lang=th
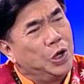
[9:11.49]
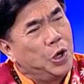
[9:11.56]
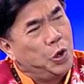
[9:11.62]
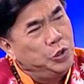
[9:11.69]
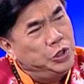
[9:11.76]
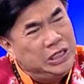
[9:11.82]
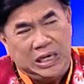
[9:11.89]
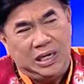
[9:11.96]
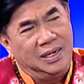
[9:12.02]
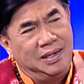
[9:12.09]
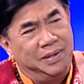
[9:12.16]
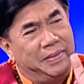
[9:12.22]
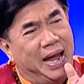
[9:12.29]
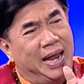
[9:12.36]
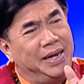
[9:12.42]
คุณยิง
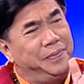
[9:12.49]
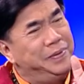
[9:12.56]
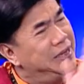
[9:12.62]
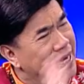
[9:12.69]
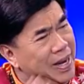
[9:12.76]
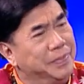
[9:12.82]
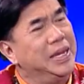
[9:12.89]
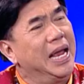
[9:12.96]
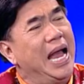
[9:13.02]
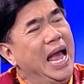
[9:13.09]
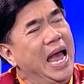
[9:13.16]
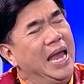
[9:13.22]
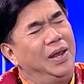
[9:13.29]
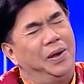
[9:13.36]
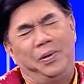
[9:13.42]
ขึ้นมานี่พี่จะทำยังไง
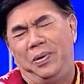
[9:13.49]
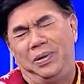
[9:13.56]
โอ้